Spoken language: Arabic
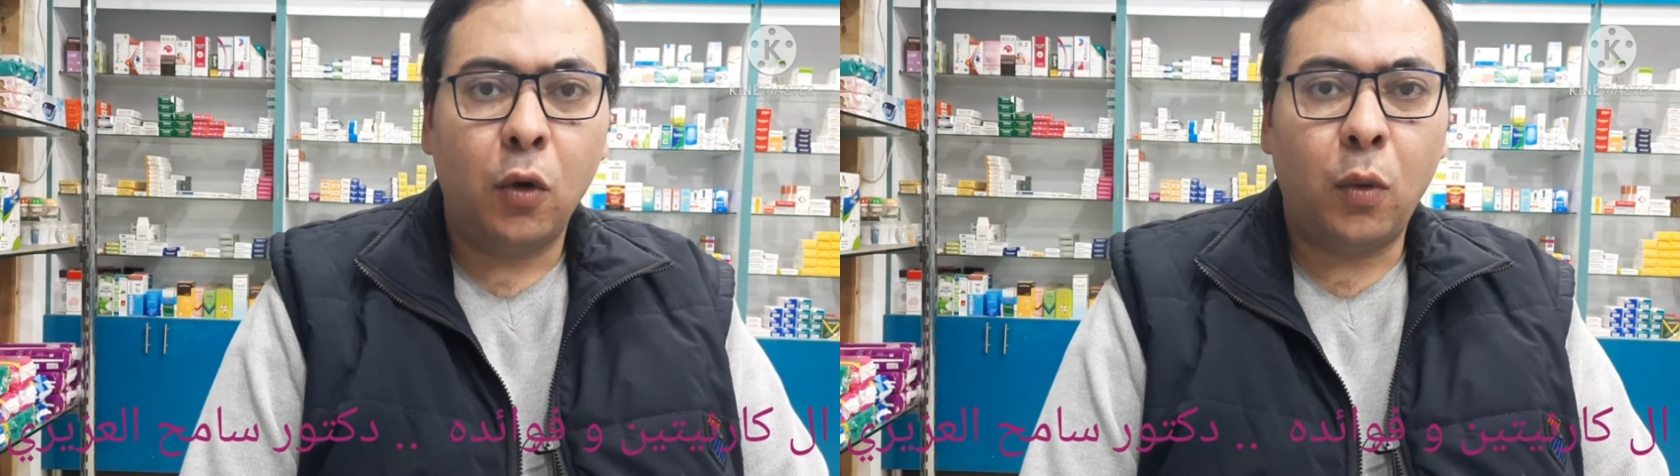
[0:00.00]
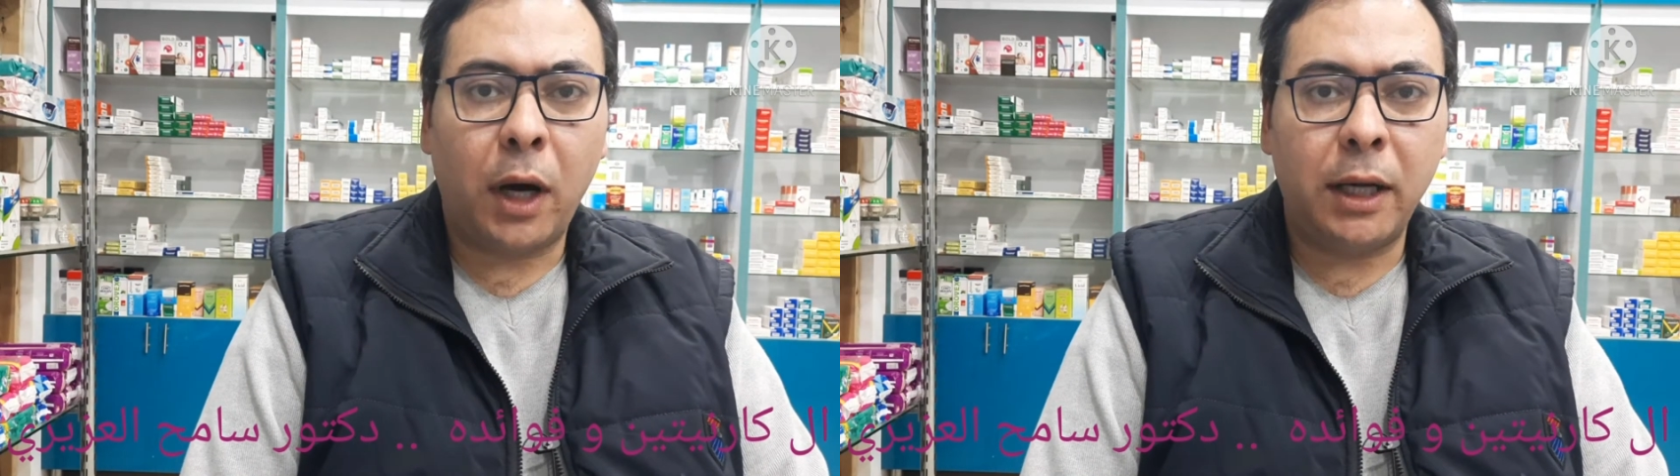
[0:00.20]

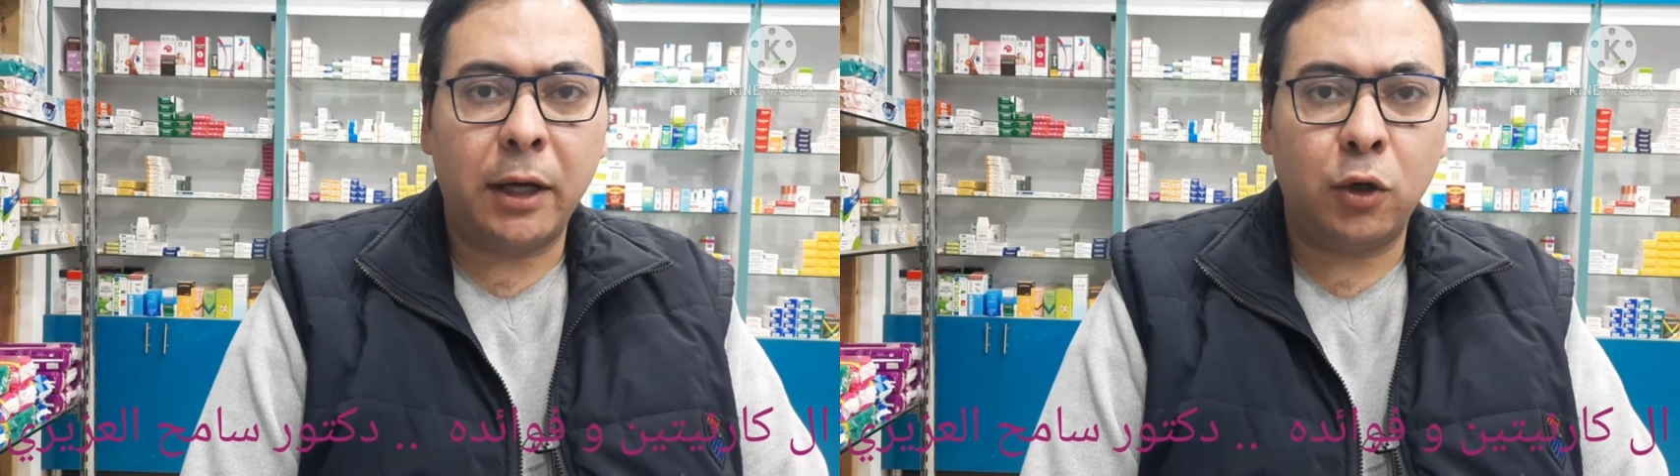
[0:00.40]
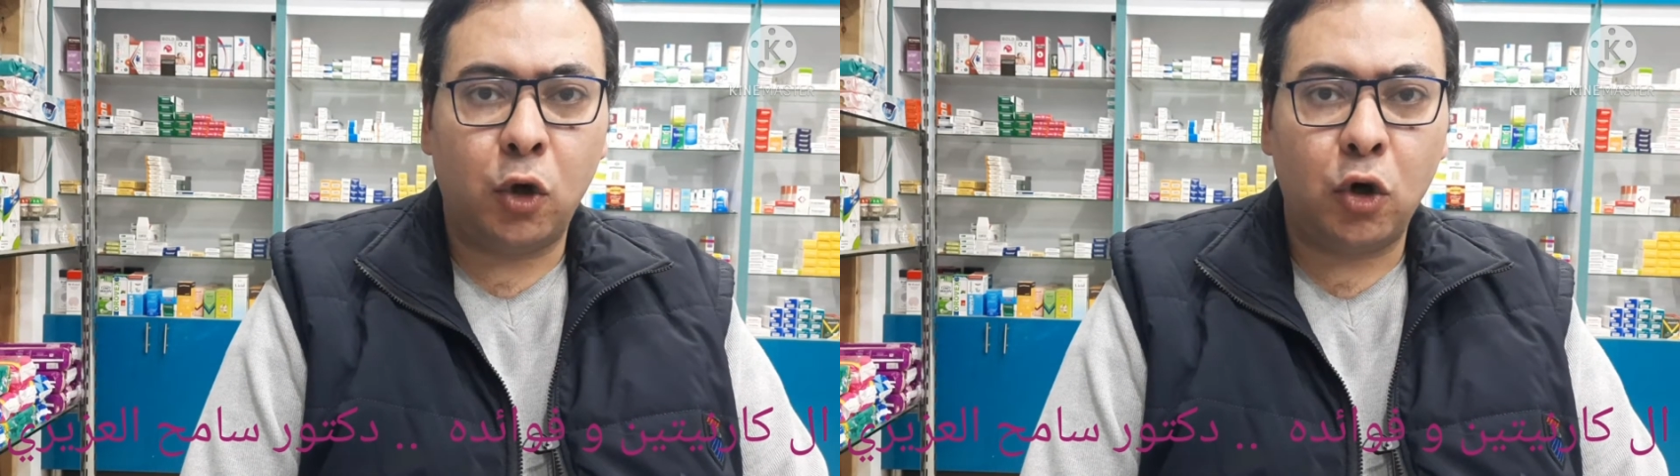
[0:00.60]

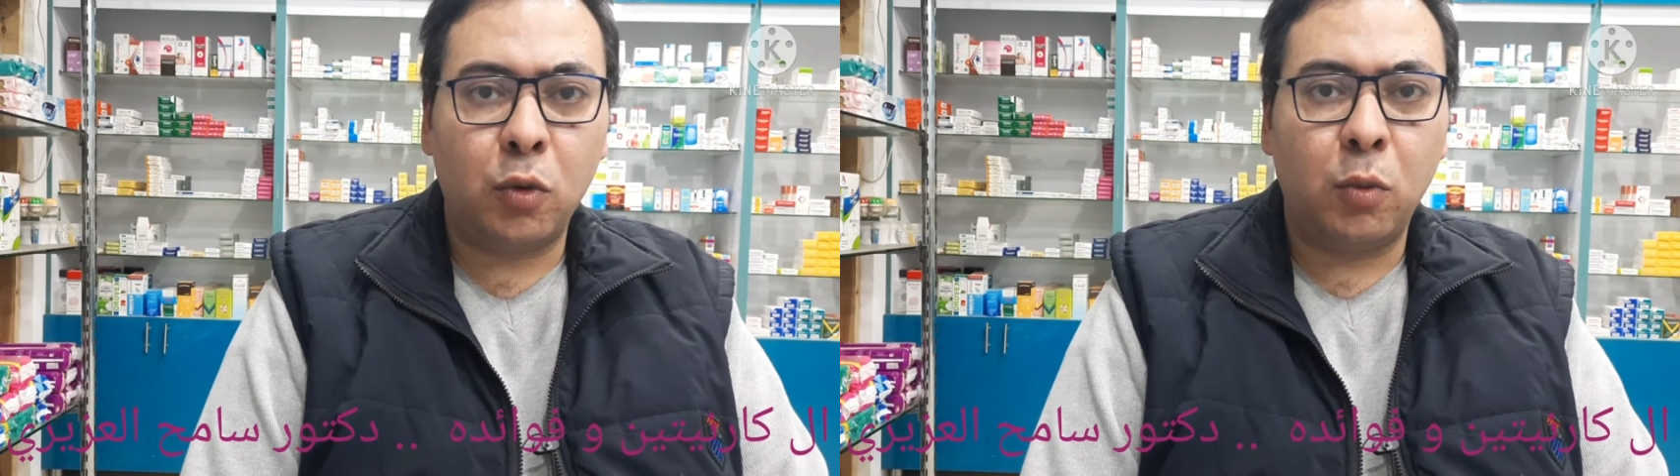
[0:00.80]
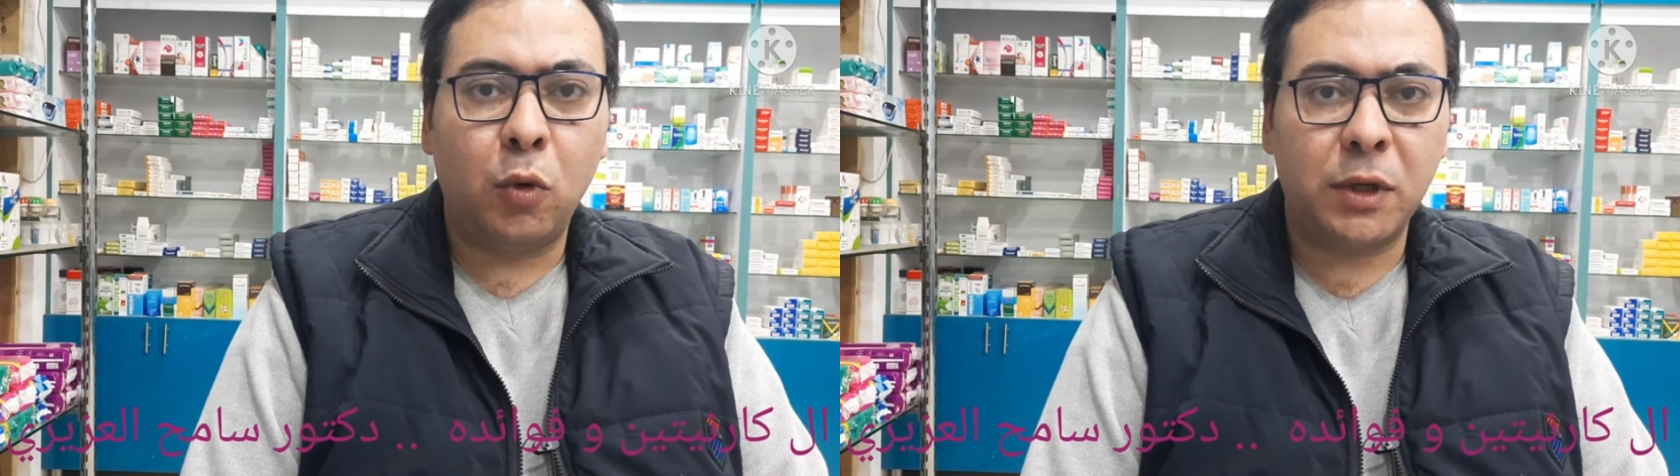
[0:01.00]
وعلاج
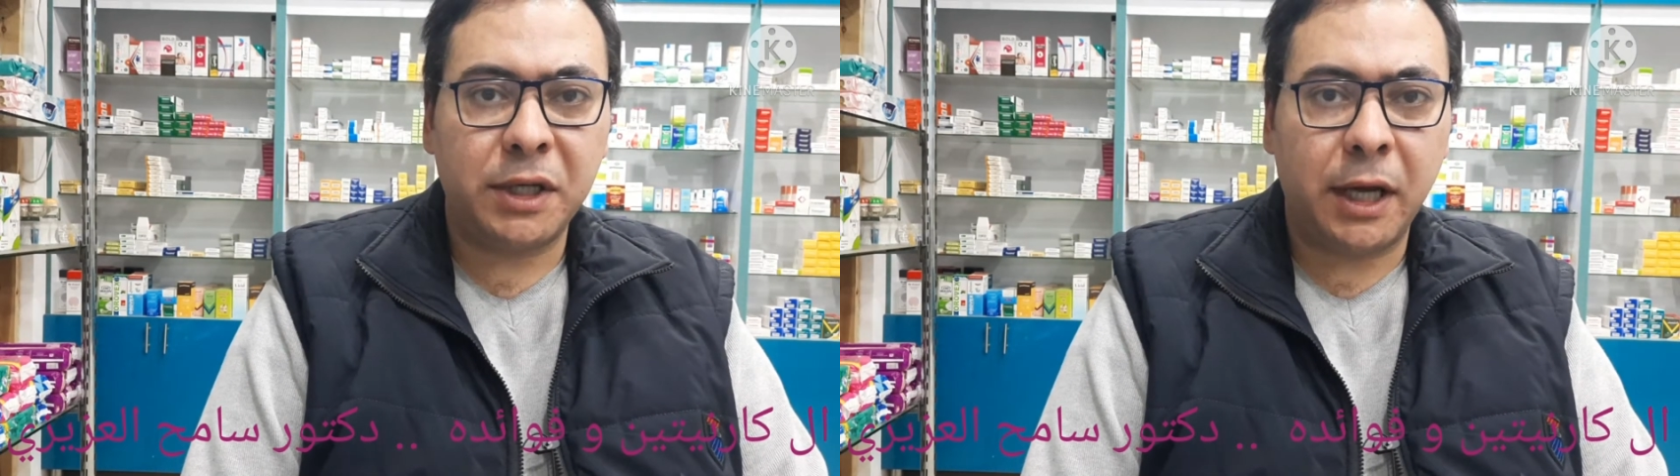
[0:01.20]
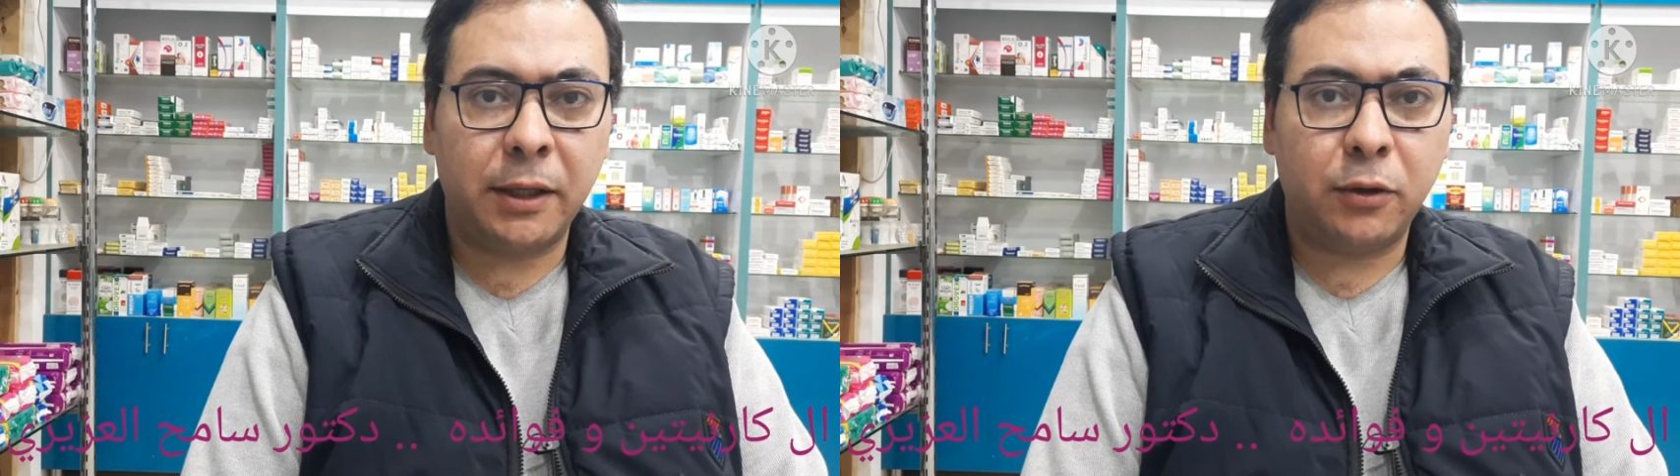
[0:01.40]
العقم
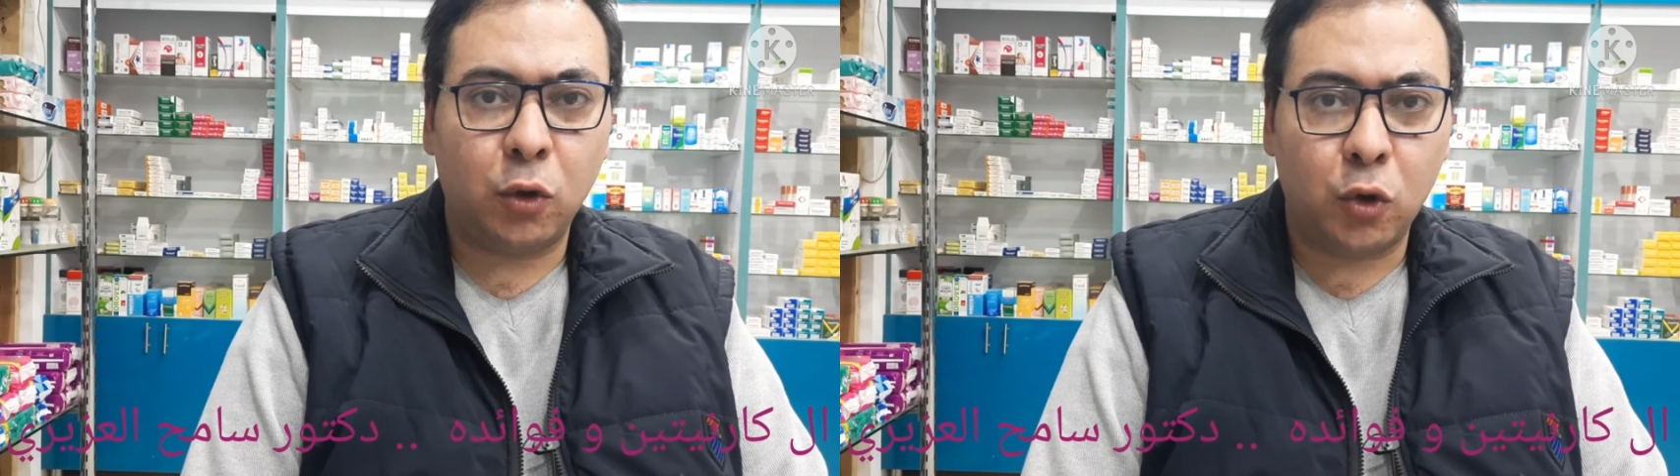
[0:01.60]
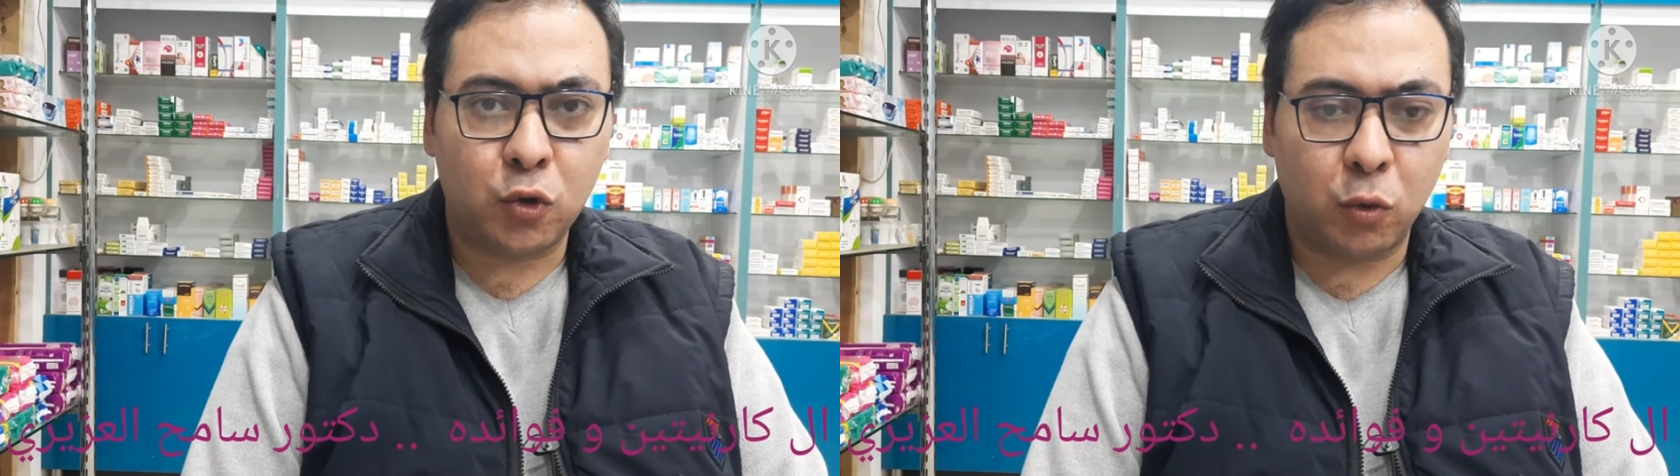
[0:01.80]
وزيادة
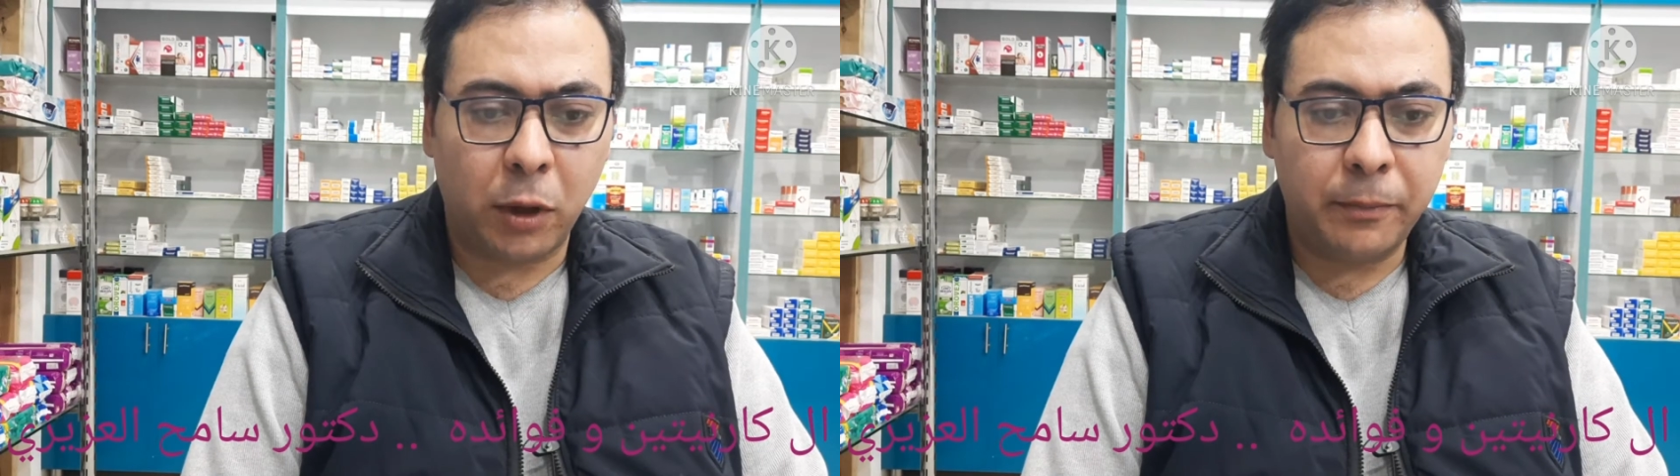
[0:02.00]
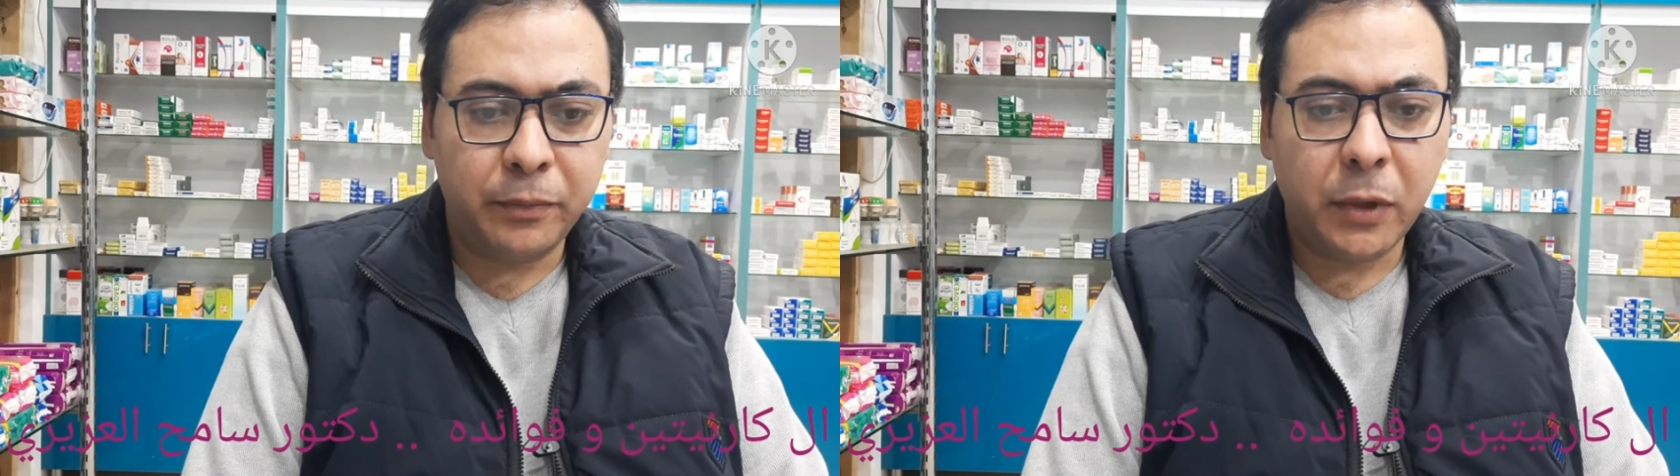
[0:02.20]

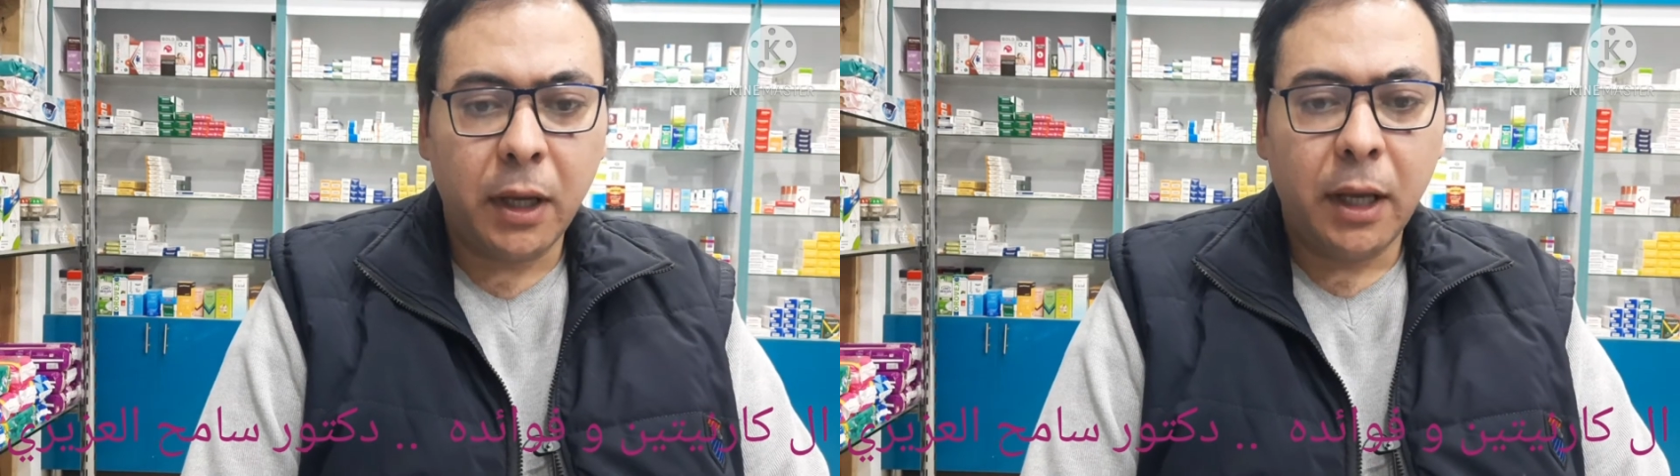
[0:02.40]
الخصوبة